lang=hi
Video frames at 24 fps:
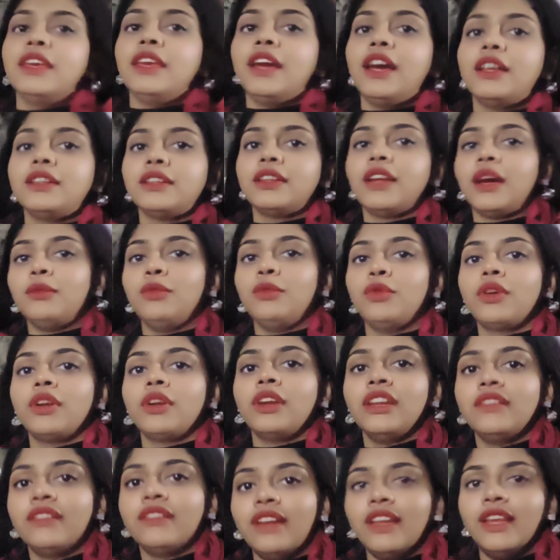नाश्ता कर लेते हैं
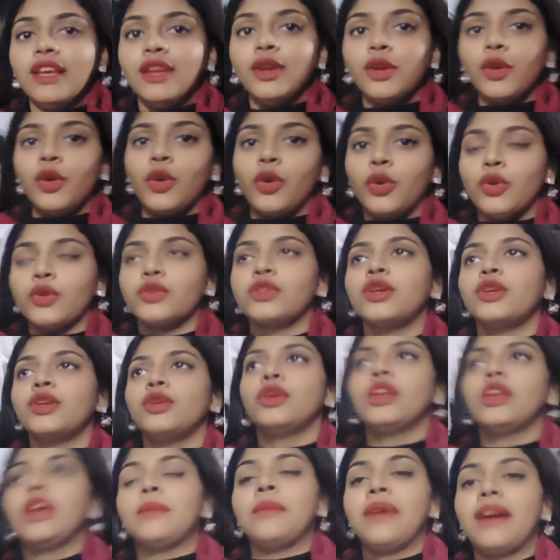उसके बाद में अपनी
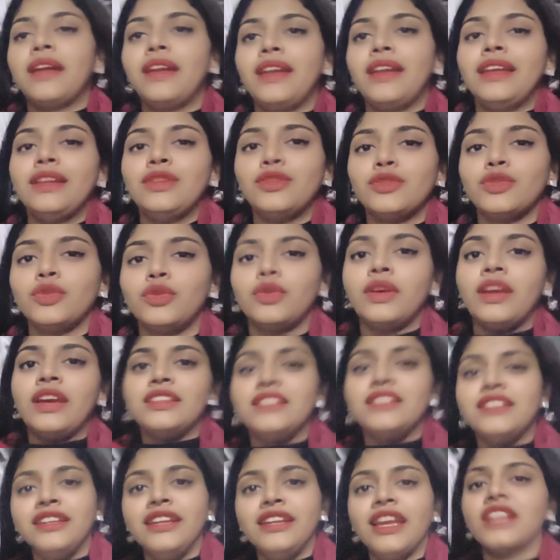यात्रा की तरफ हम
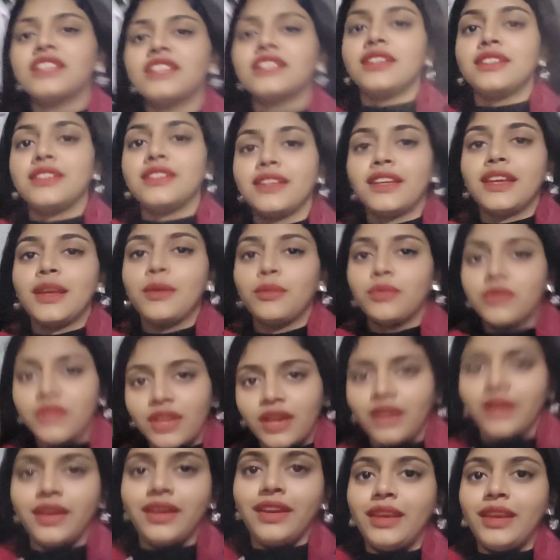आगे बढ़ेंगे
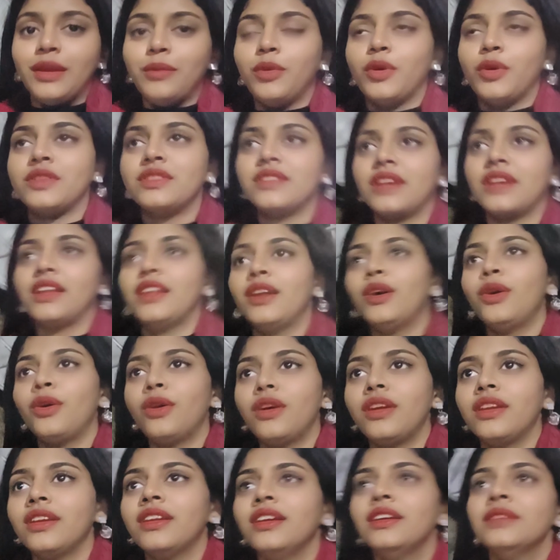और अभी
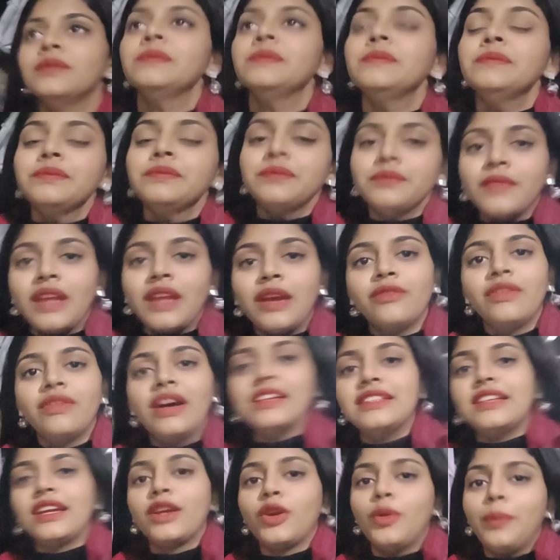ऑलमोस्ट
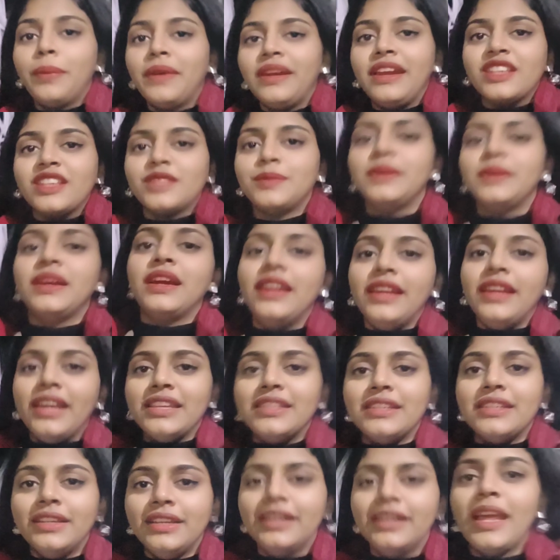भवन हमारे यहाँ से
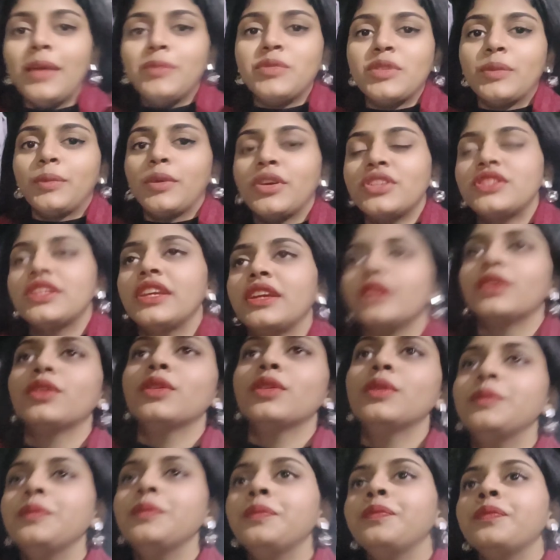एक डेढ़ घंटे का
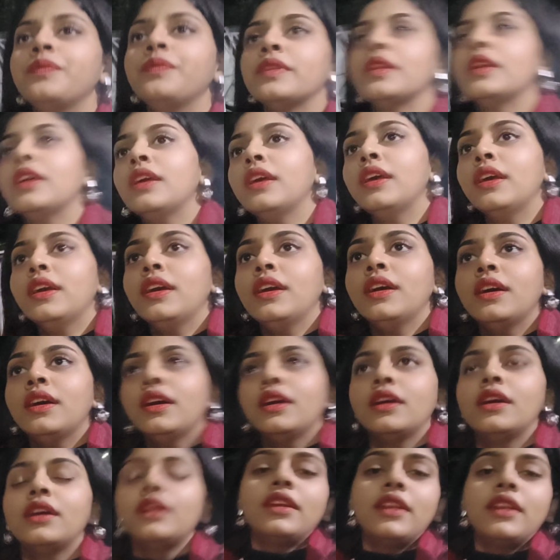रास्ता बचा होगा भैया
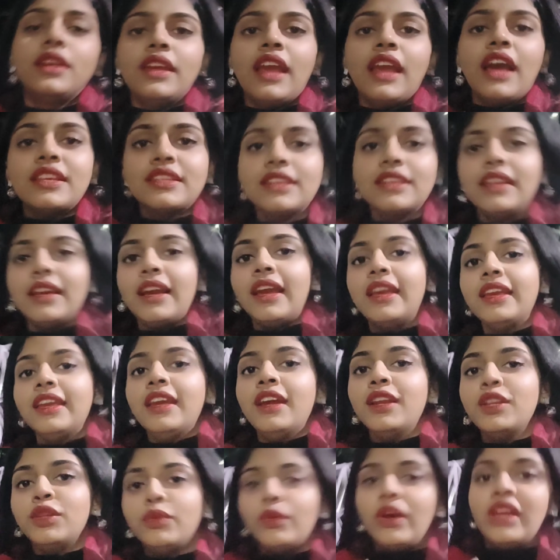ने बोला कि एक डेढ़
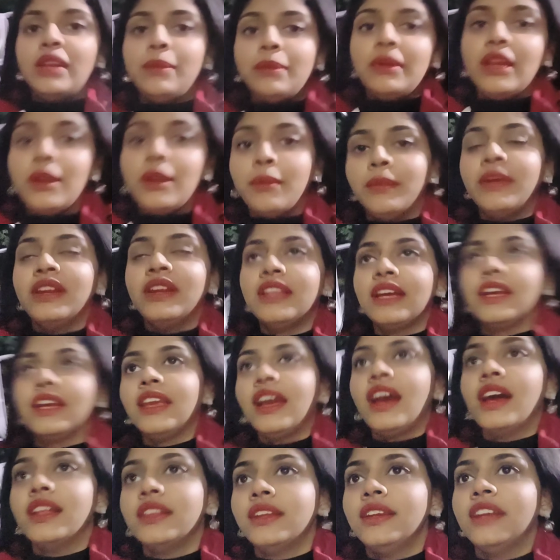घंटे तक ऑलमोस्ट
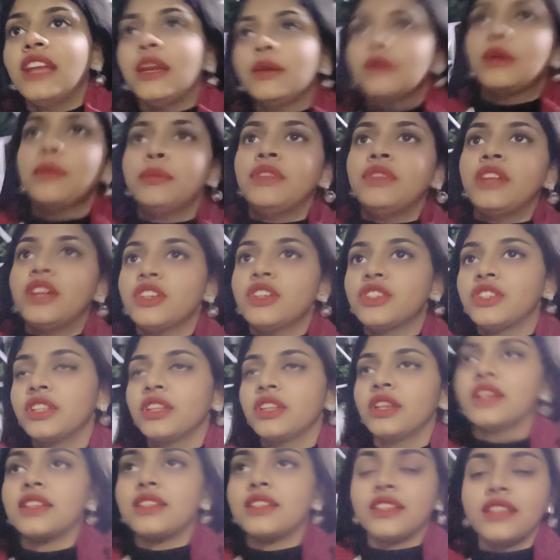वो हमें भवन तक
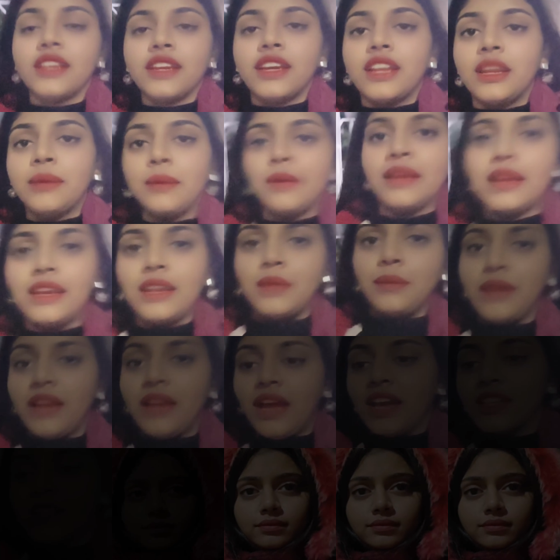पहुँचा देंगे